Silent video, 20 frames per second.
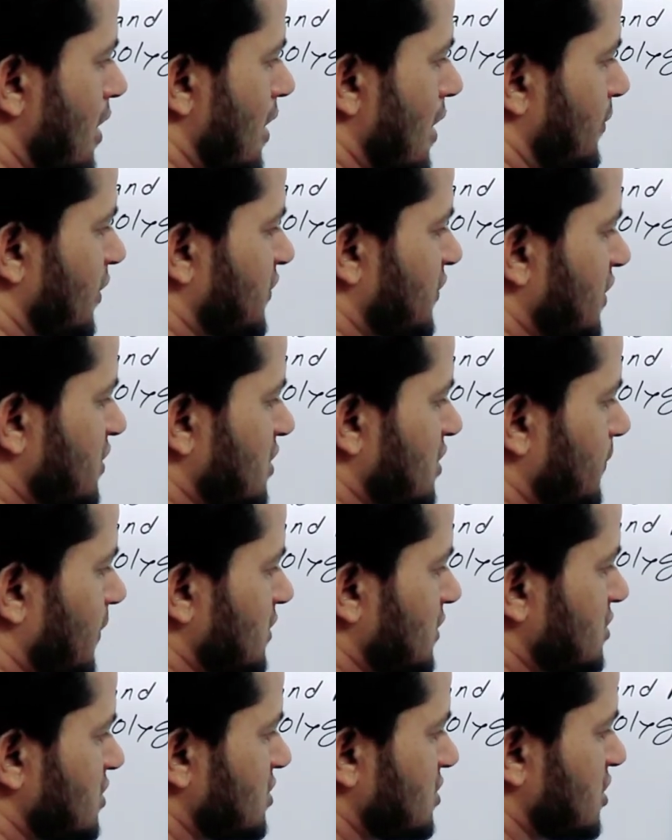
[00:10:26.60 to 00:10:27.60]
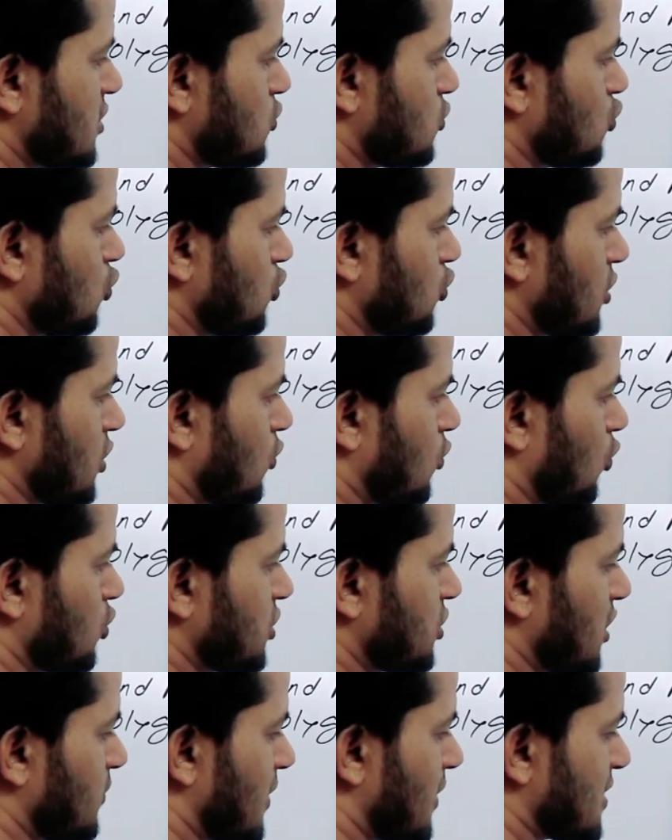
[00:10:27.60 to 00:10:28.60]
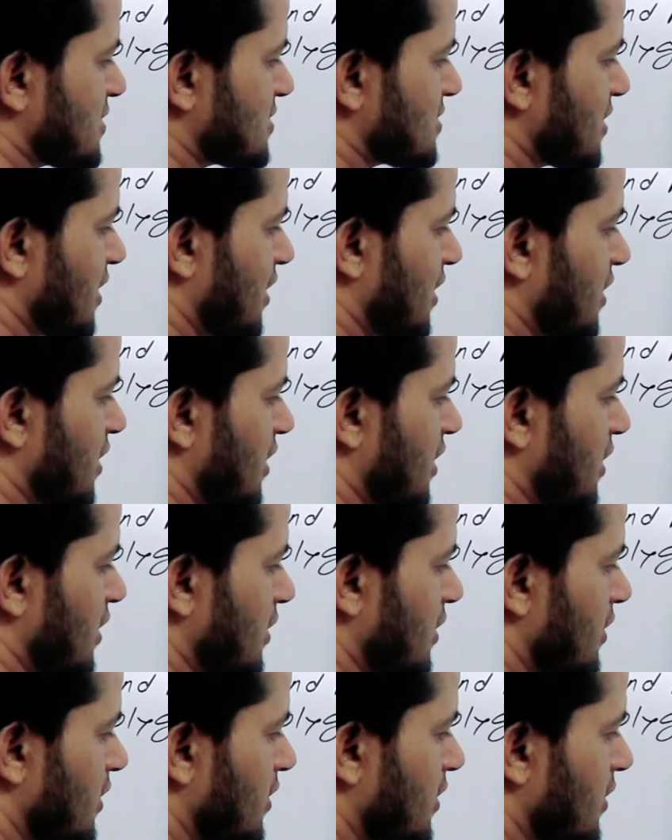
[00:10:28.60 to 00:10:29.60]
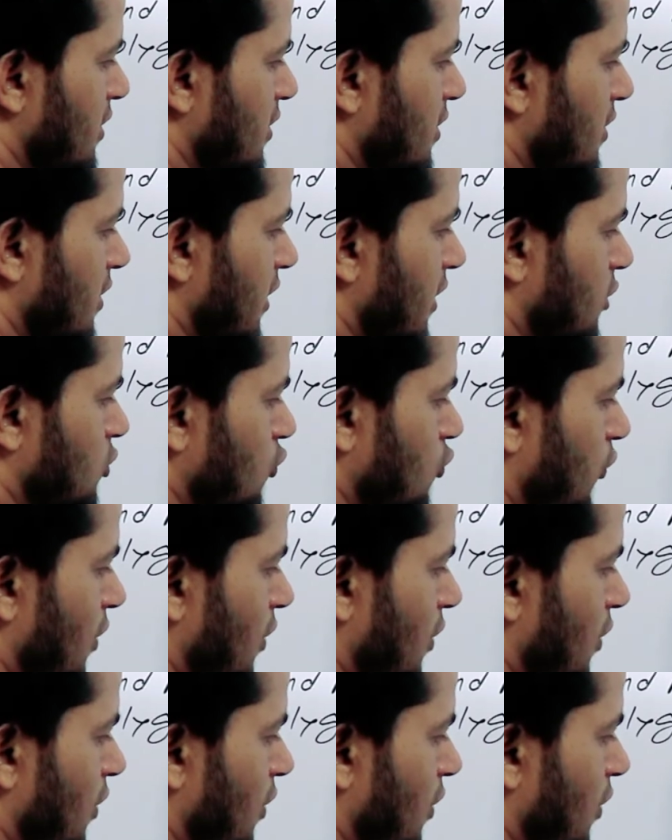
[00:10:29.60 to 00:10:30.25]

আমরা দেখতে পাচ্ছি যে দুটি কোষের মাঝখানে একটু